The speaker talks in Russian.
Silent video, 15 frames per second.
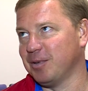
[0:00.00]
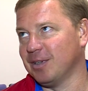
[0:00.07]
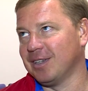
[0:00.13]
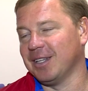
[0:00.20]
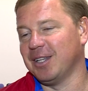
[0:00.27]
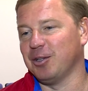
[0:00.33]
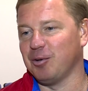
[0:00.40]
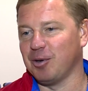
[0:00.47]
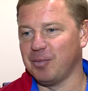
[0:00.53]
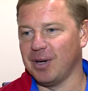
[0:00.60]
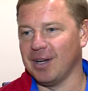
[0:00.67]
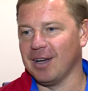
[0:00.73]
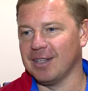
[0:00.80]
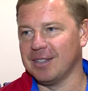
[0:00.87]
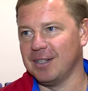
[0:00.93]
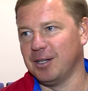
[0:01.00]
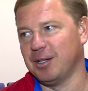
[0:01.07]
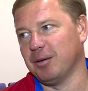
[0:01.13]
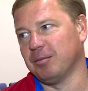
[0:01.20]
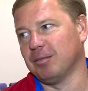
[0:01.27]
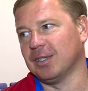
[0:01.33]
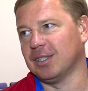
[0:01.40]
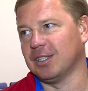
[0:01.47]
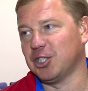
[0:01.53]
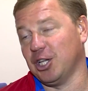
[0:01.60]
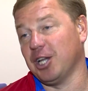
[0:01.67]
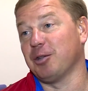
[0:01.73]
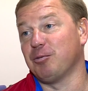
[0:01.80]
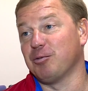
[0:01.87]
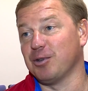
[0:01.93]
когда только приходили, там, а,
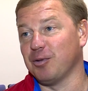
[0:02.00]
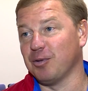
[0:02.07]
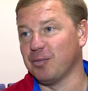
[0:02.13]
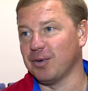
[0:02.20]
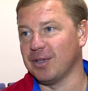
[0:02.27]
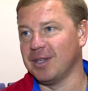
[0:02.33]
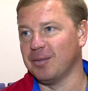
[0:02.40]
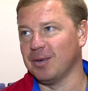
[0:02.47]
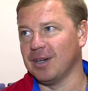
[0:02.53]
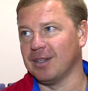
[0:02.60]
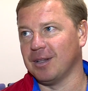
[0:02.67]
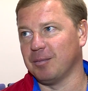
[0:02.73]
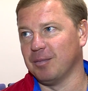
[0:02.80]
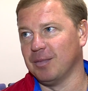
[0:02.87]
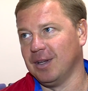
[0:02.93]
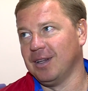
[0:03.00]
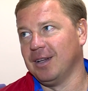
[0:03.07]
штангу словно поднимали, там,